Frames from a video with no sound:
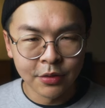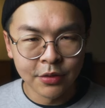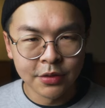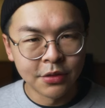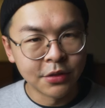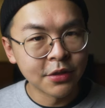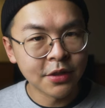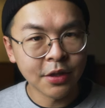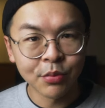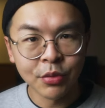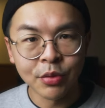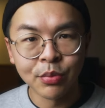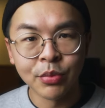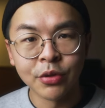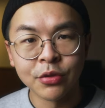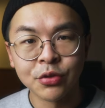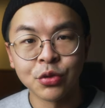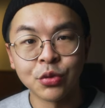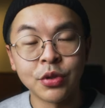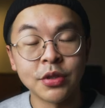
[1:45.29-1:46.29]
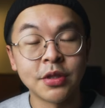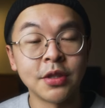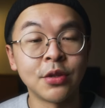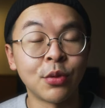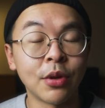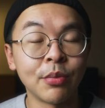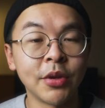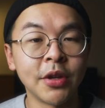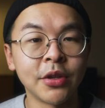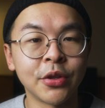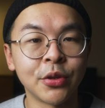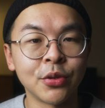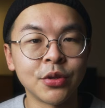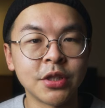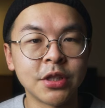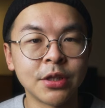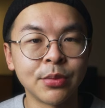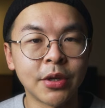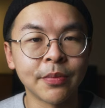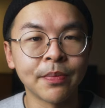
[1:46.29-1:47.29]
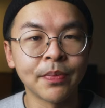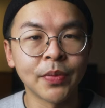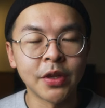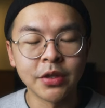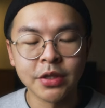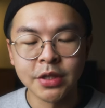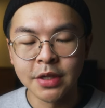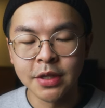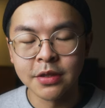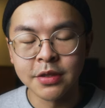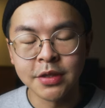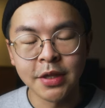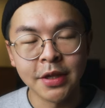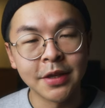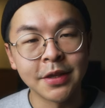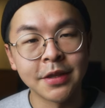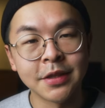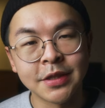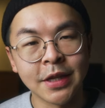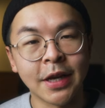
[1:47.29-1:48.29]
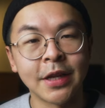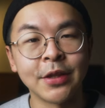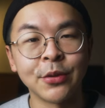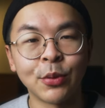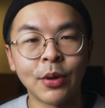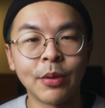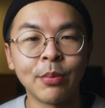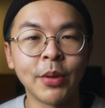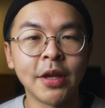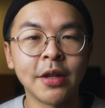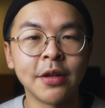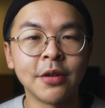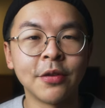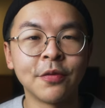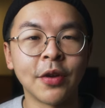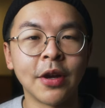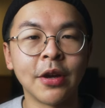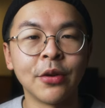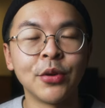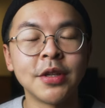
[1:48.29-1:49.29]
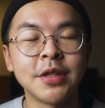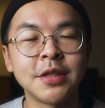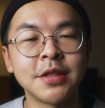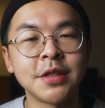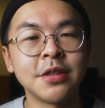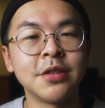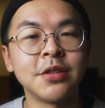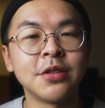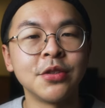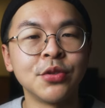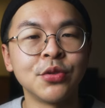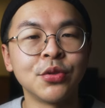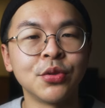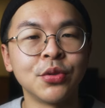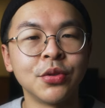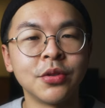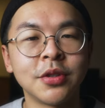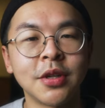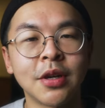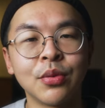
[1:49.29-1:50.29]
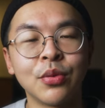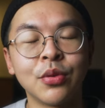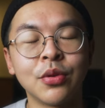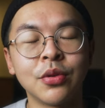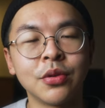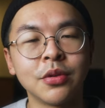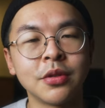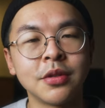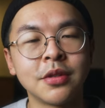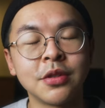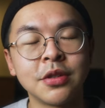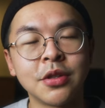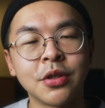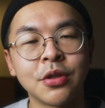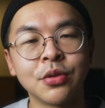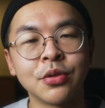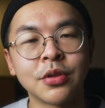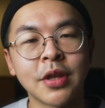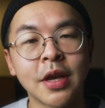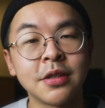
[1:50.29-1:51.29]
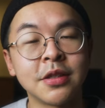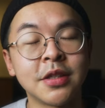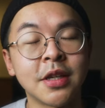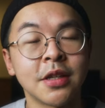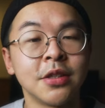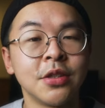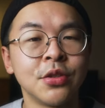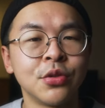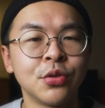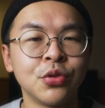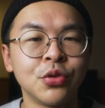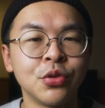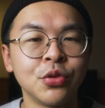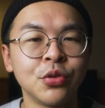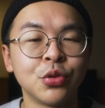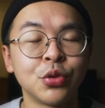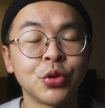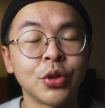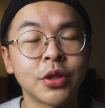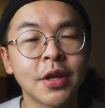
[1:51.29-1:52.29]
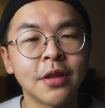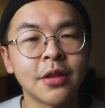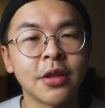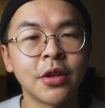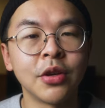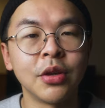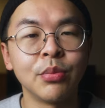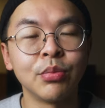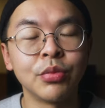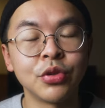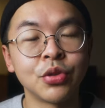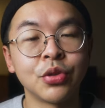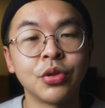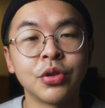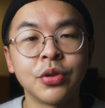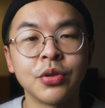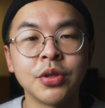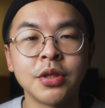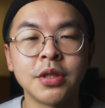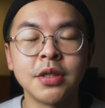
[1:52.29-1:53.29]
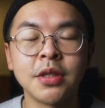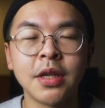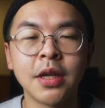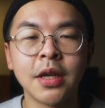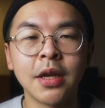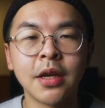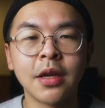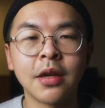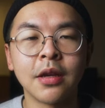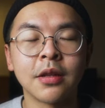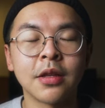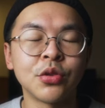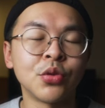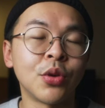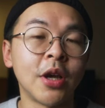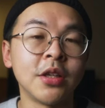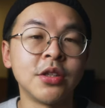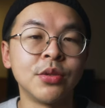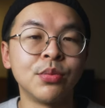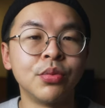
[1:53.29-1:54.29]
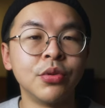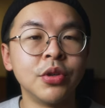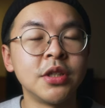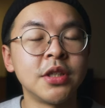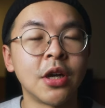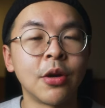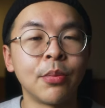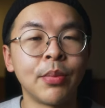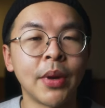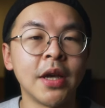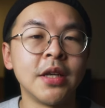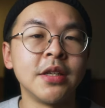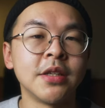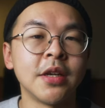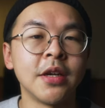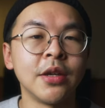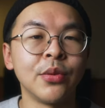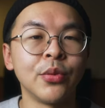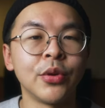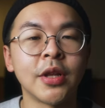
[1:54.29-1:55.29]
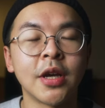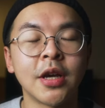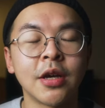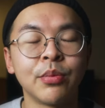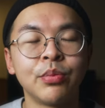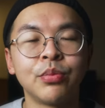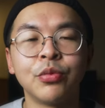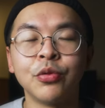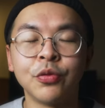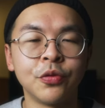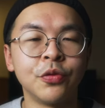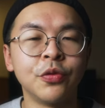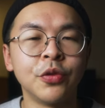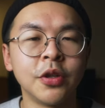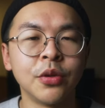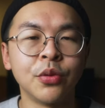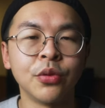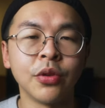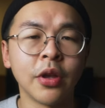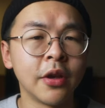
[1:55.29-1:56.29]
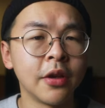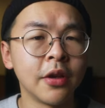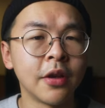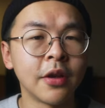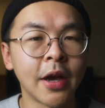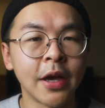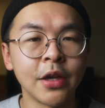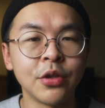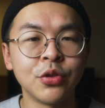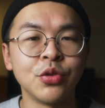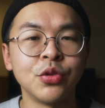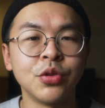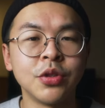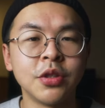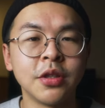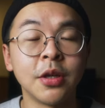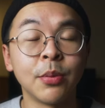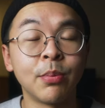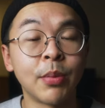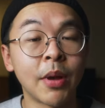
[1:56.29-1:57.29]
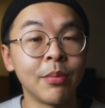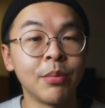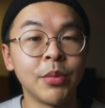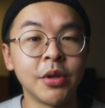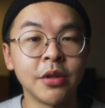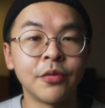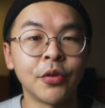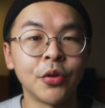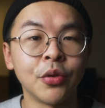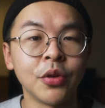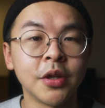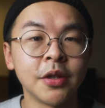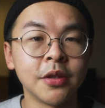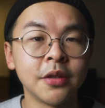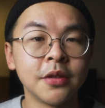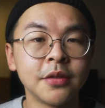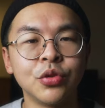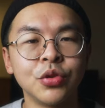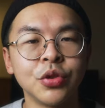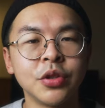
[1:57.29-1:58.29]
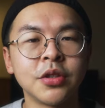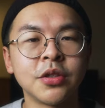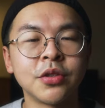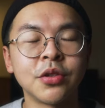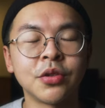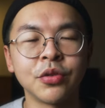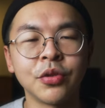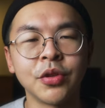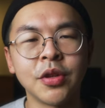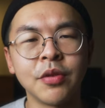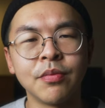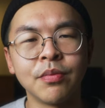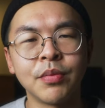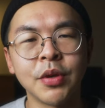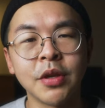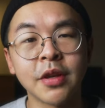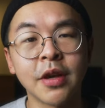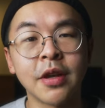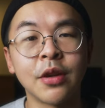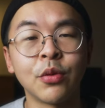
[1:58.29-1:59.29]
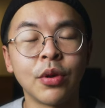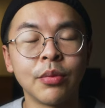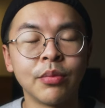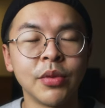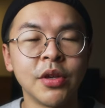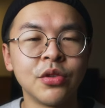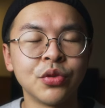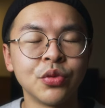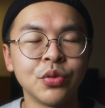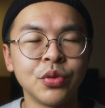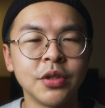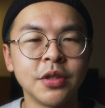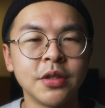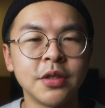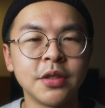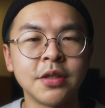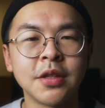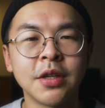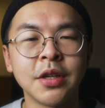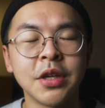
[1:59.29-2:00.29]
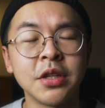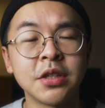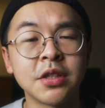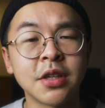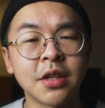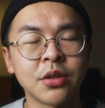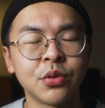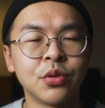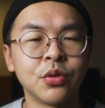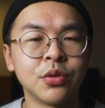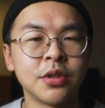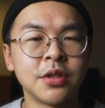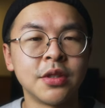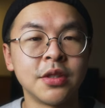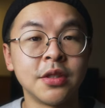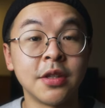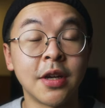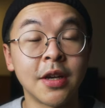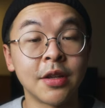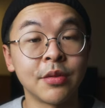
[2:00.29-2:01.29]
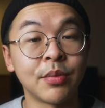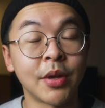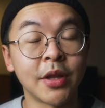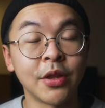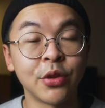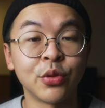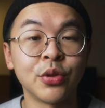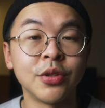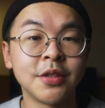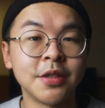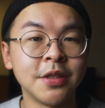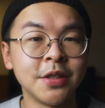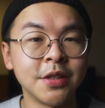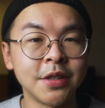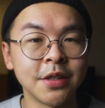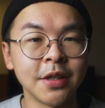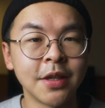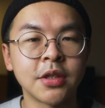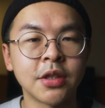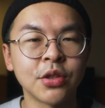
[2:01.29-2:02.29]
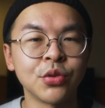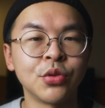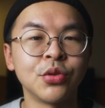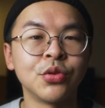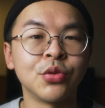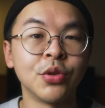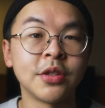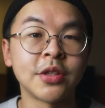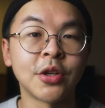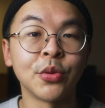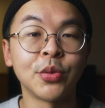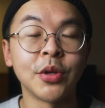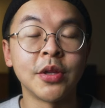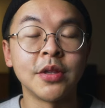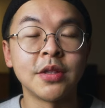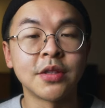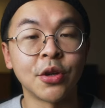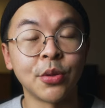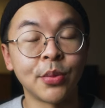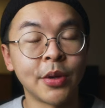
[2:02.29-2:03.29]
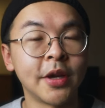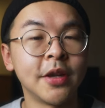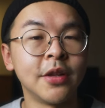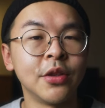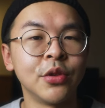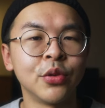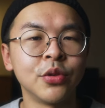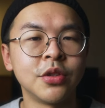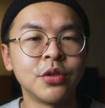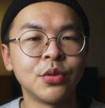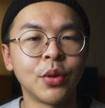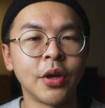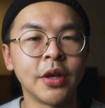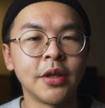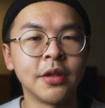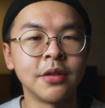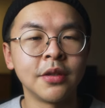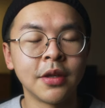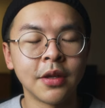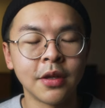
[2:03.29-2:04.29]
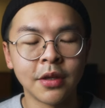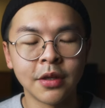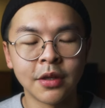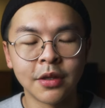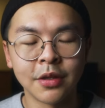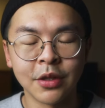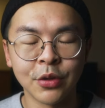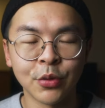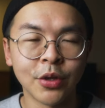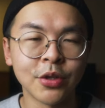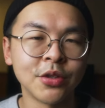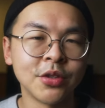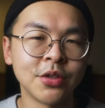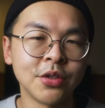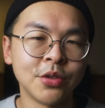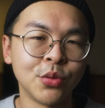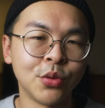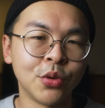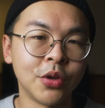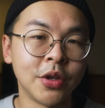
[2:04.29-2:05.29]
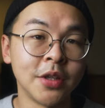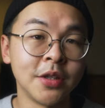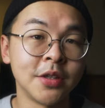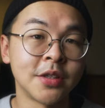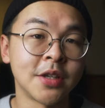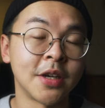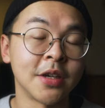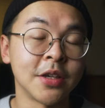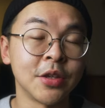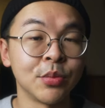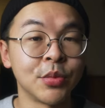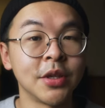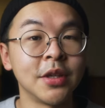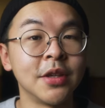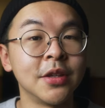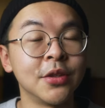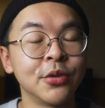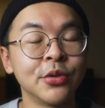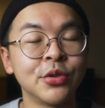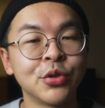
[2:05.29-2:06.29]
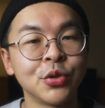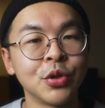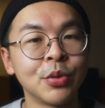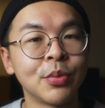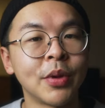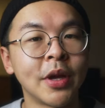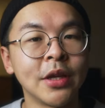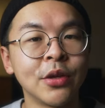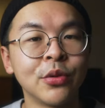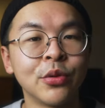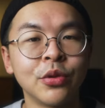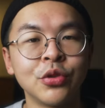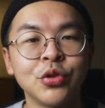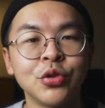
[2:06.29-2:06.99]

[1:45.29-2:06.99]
世界上并没有所谓真的完美的东西嘛，而且这个假的完美呢，反而会限制说让我之后带着相机出去，就算看到很不错的东西，但是我还是不会想要拍下，因为它不符合我的 I G 的一个版面风格。我觉得这种有点病态的完美主义呢，其实也影响了我其他蛮多的事情。像是我除了片少拍很多之外呢，另外就是我很长影片也都做一半，因为我